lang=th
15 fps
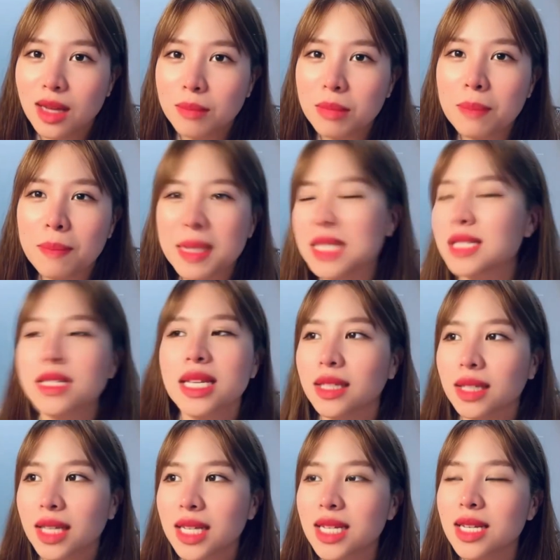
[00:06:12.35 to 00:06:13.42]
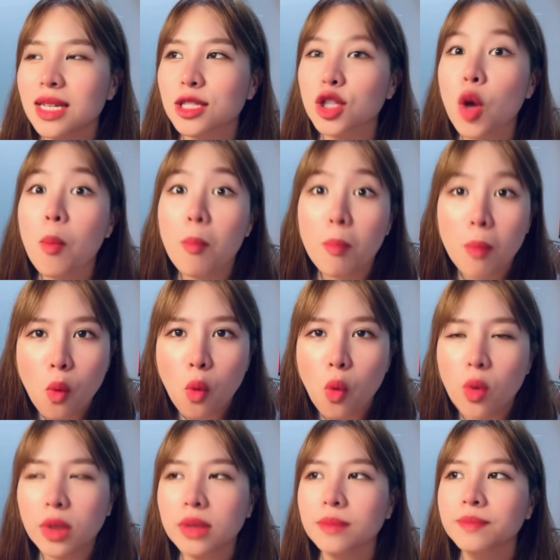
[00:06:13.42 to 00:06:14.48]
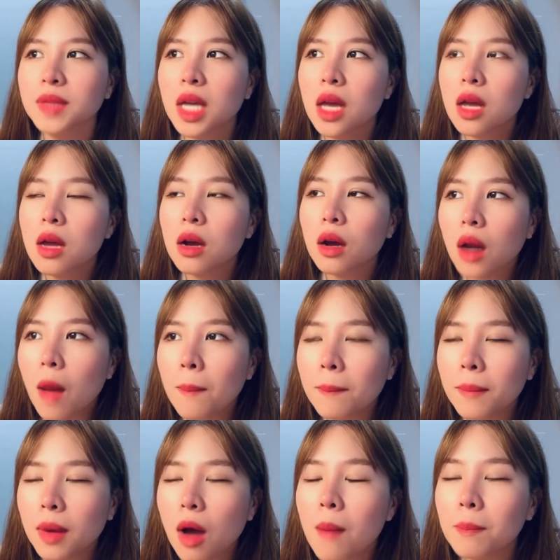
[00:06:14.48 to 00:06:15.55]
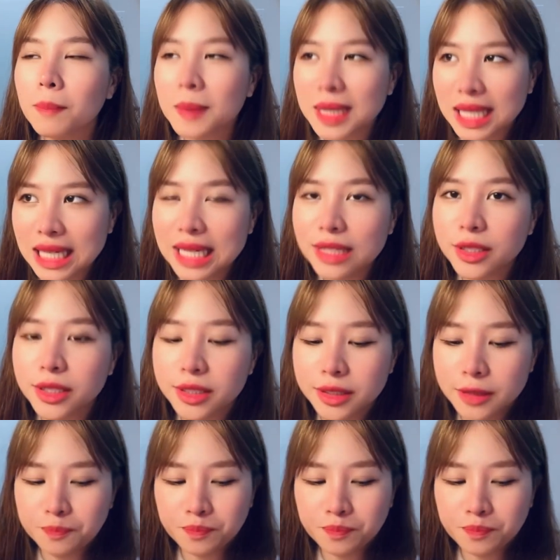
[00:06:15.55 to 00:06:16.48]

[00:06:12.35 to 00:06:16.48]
มันเป็นสิ่งที่สมบูรณ์ complete คือ